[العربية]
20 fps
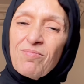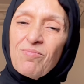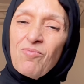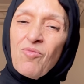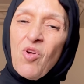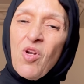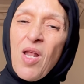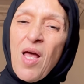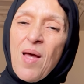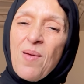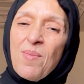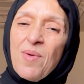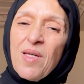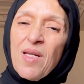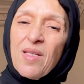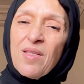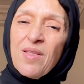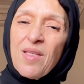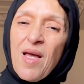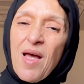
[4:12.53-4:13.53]
مول
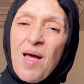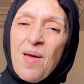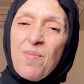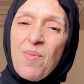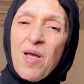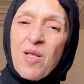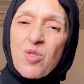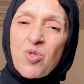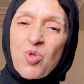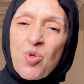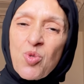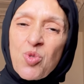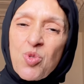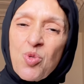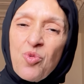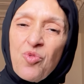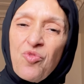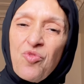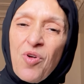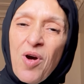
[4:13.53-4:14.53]
الأمانة دا امانته
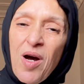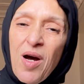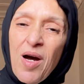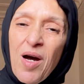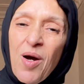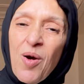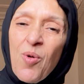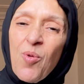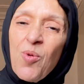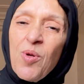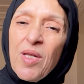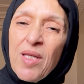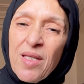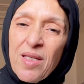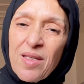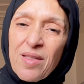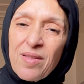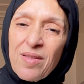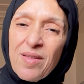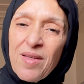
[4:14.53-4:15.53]
توفى
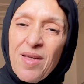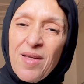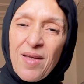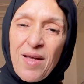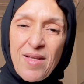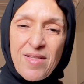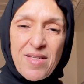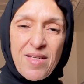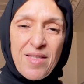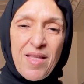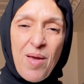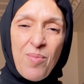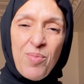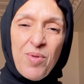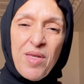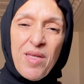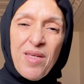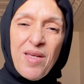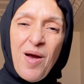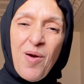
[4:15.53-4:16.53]
وليد كانت عندها
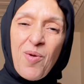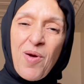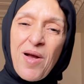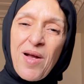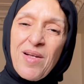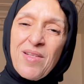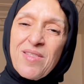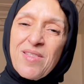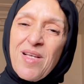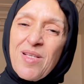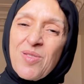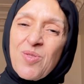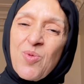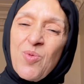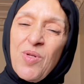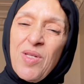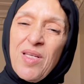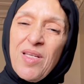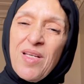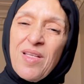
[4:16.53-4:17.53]
بنيه وكانت زادت
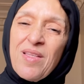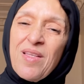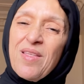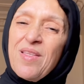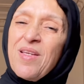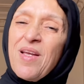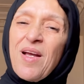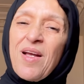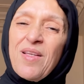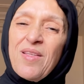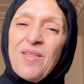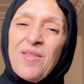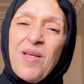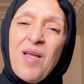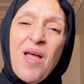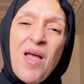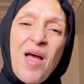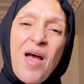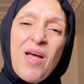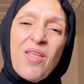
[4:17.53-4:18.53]
وليد هذيك هذيك
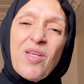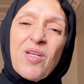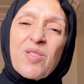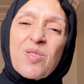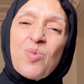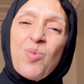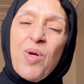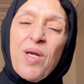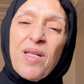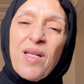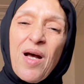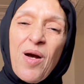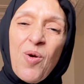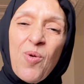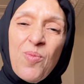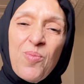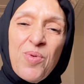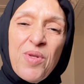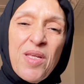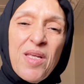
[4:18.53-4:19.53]
هذيك
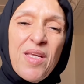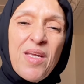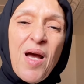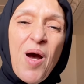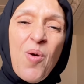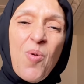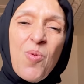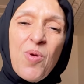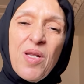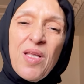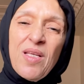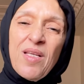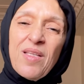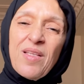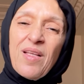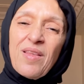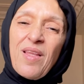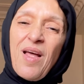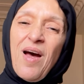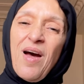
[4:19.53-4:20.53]
زوينه بنيه
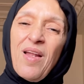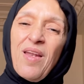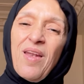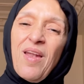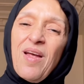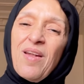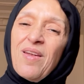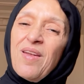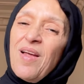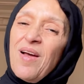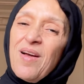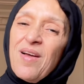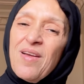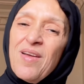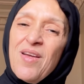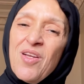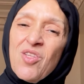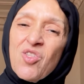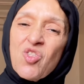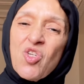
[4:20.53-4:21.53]
وليد عطاها الله الله
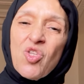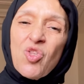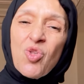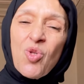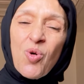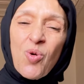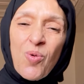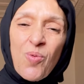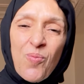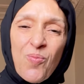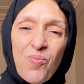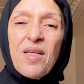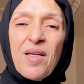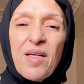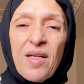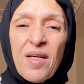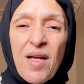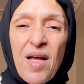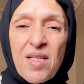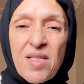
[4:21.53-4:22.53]
تشدو
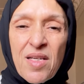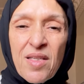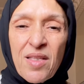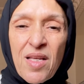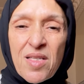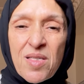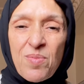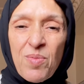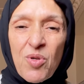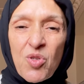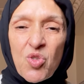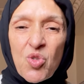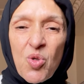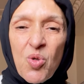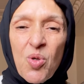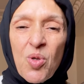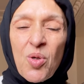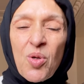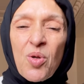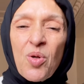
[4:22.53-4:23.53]
كانت عندها سبع
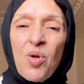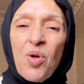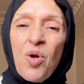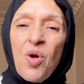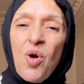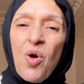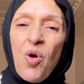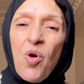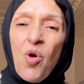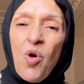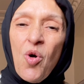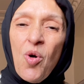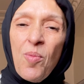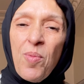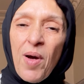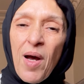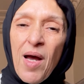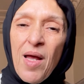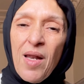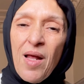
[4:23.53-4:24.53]
شهور
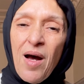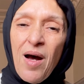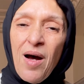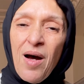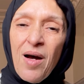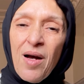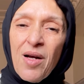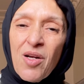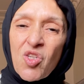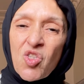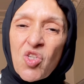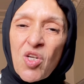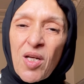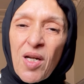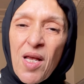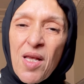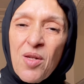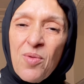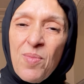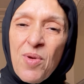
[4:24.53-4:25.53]
وبقى لها
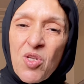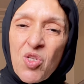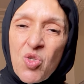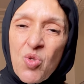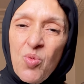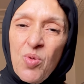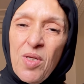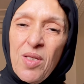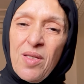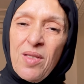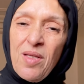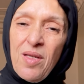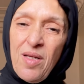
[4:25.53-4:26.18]
شهرين باش تولد